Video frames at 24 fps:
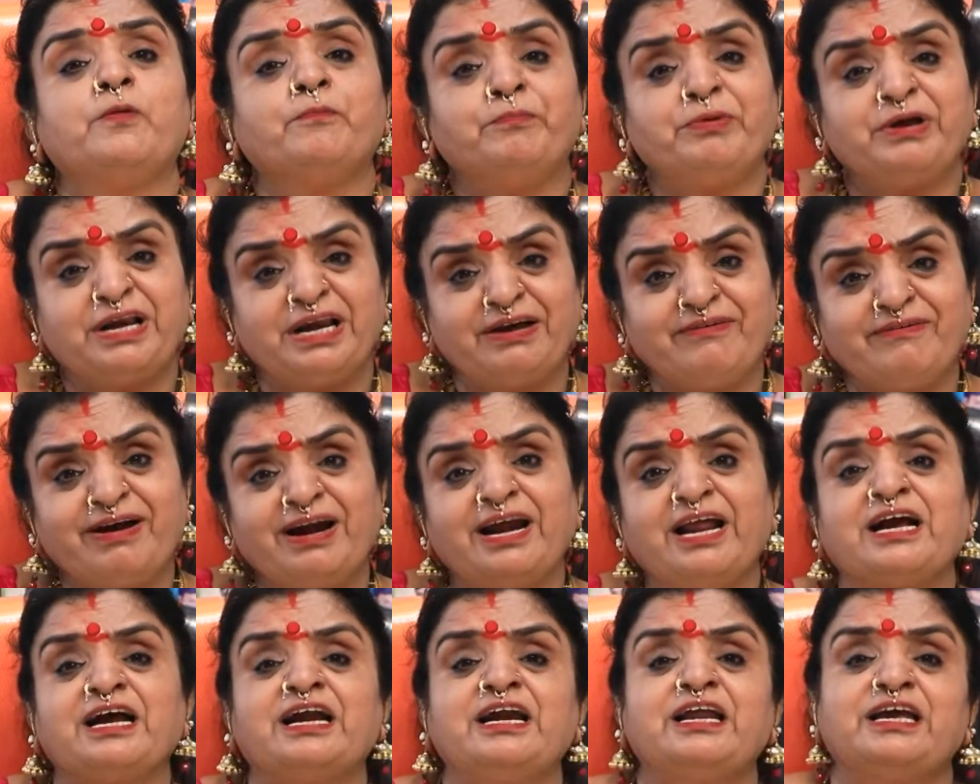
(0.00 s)

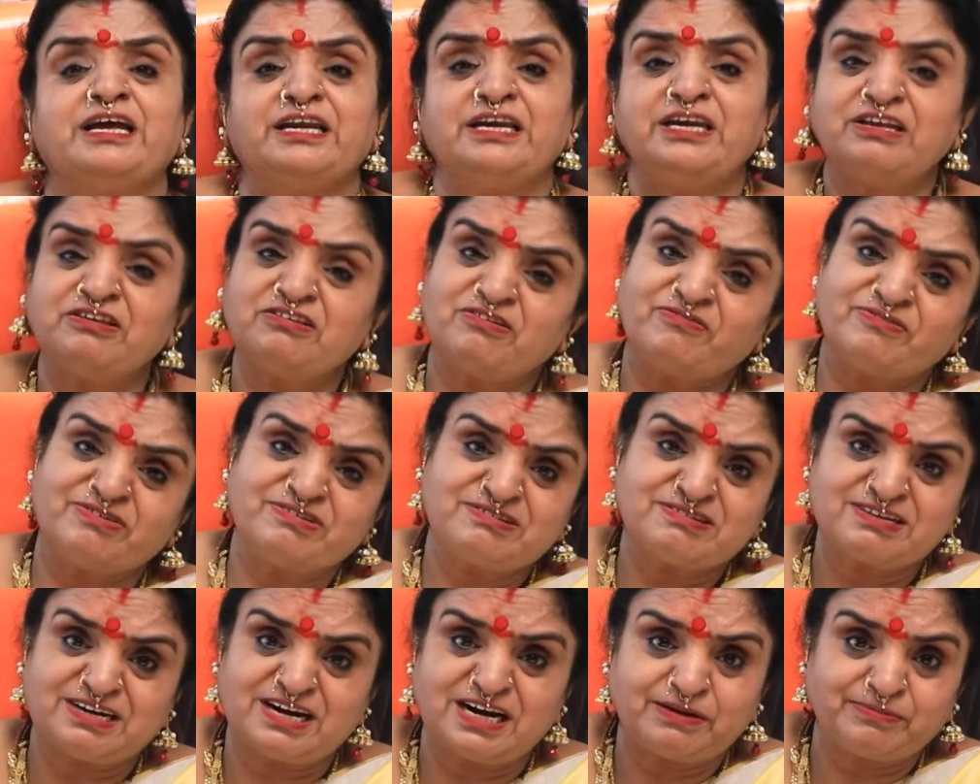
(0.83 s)
పిల్లవాడు అక్కడ ఎన్ని
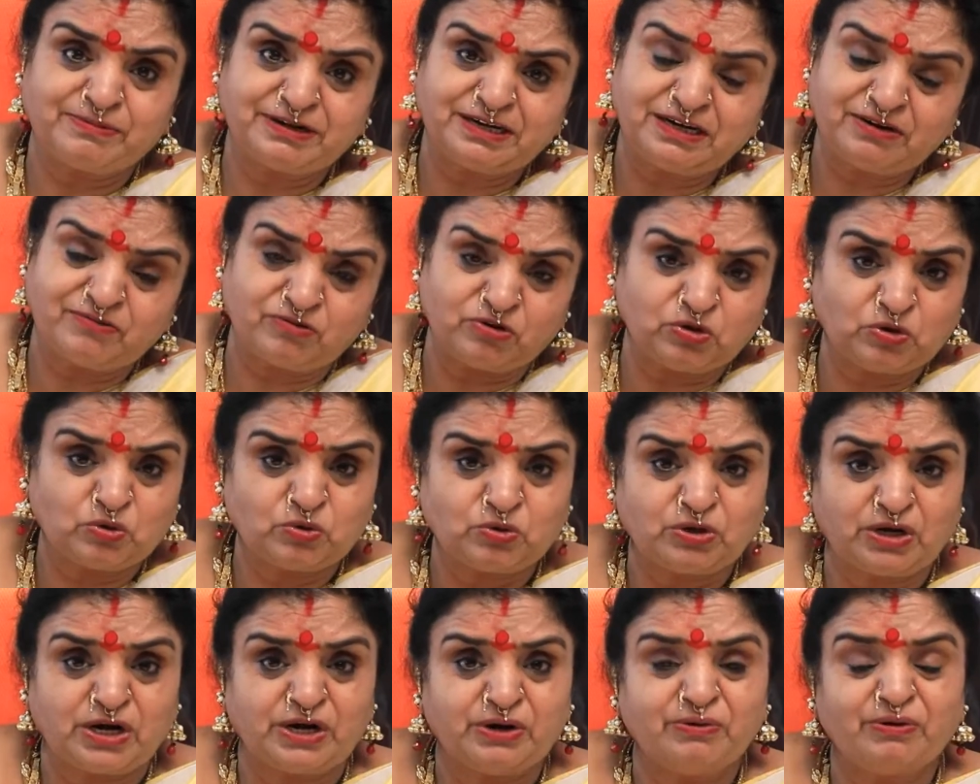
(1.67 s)
సంవత్సరాల బట్టి
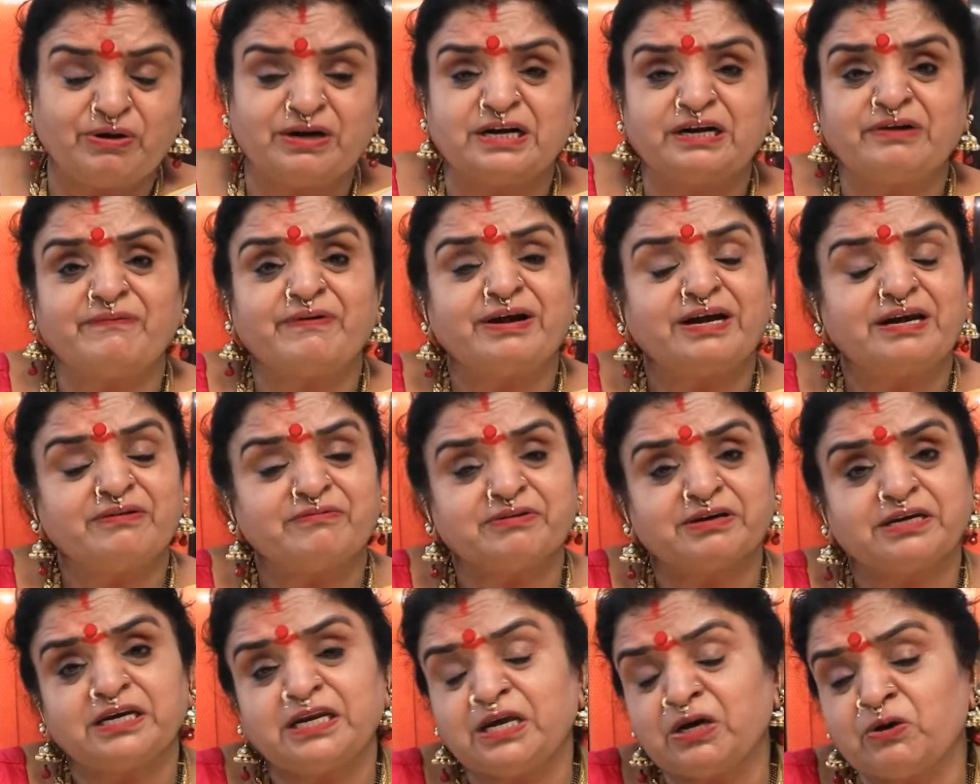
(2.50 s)
ఉంటున్నాడు
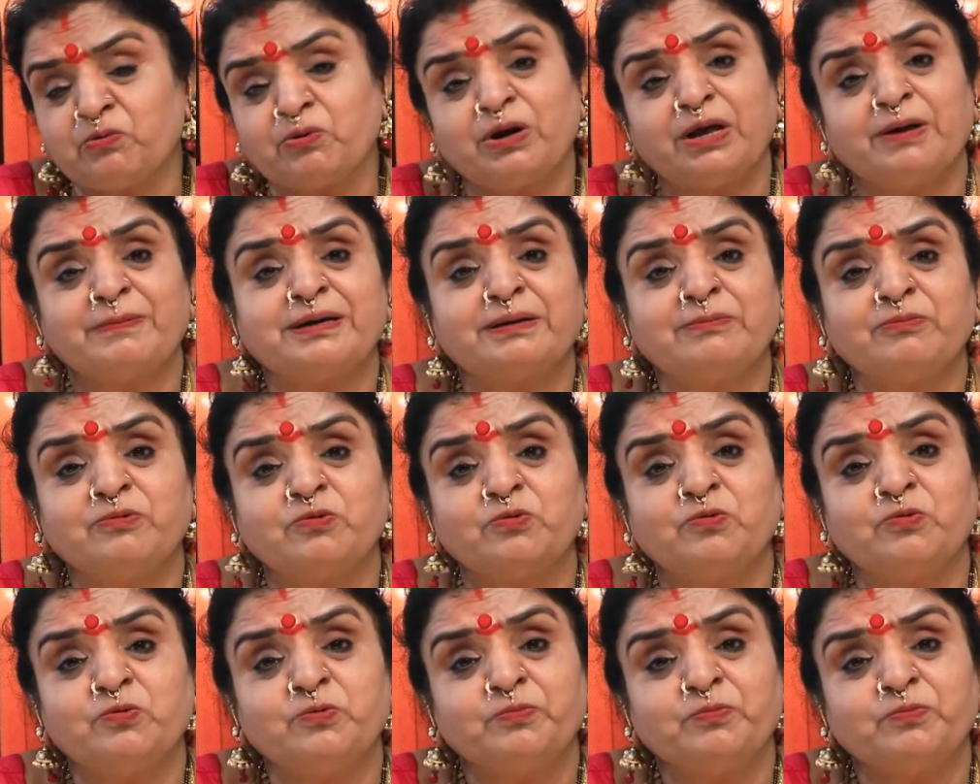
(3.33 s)
అనేటువంటివన్నీ కూడా మనము